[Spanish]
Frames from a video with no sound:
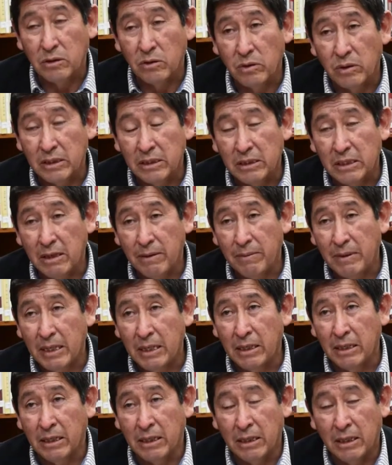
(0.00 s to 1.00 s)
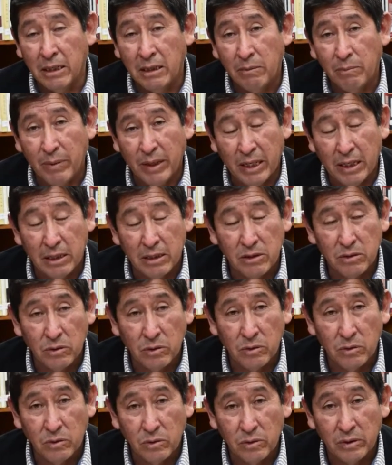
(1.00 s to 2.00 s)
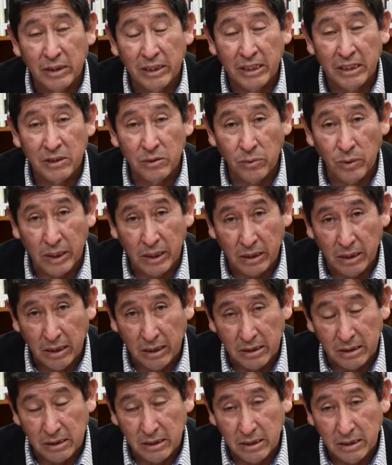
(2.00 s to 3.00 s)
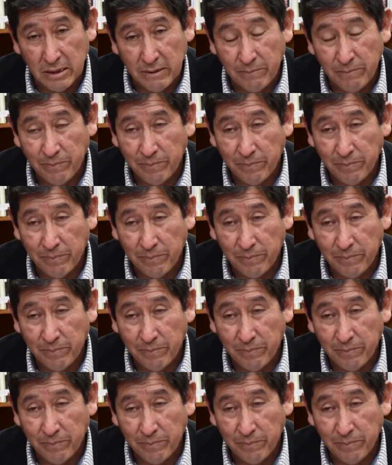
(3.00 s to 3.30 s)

estaba el Palacio Quishuarcancha.